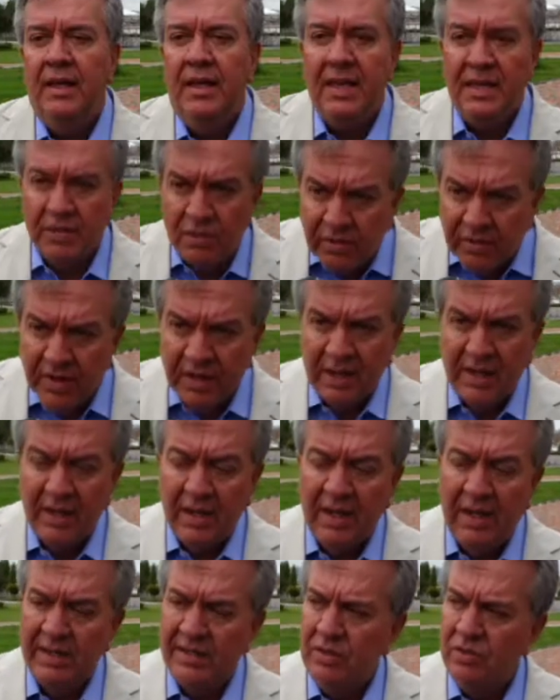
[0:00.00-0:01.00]
¿Qué es lo que
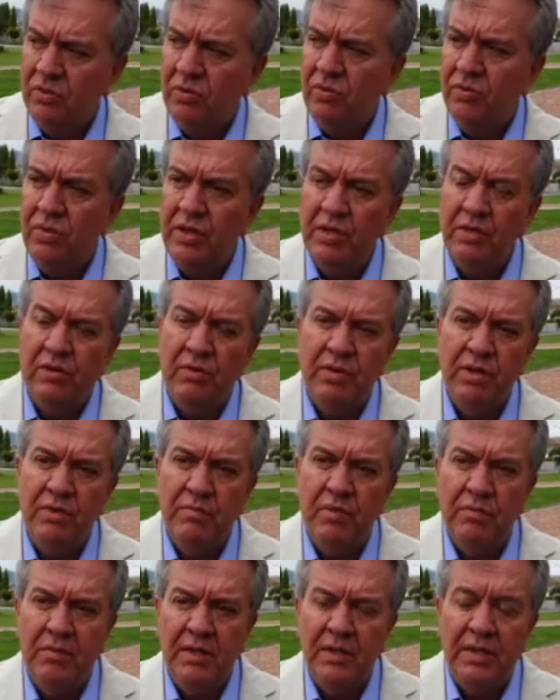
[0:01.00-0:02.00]
el, asesor jurídico de
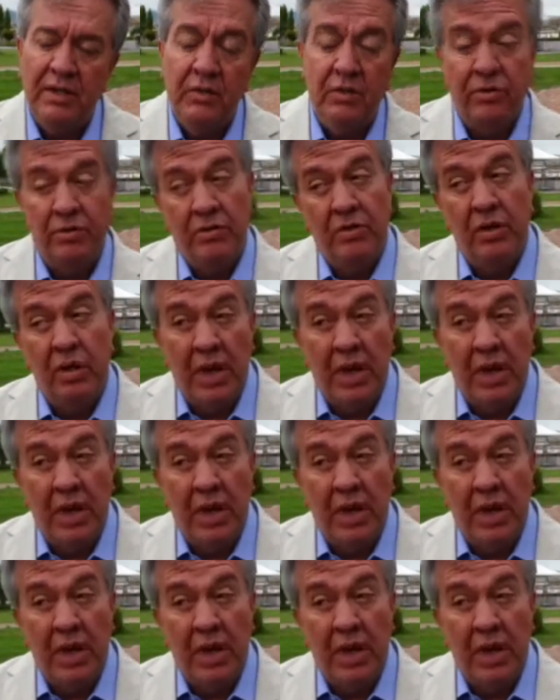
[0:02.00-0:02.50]
Movi del Norte,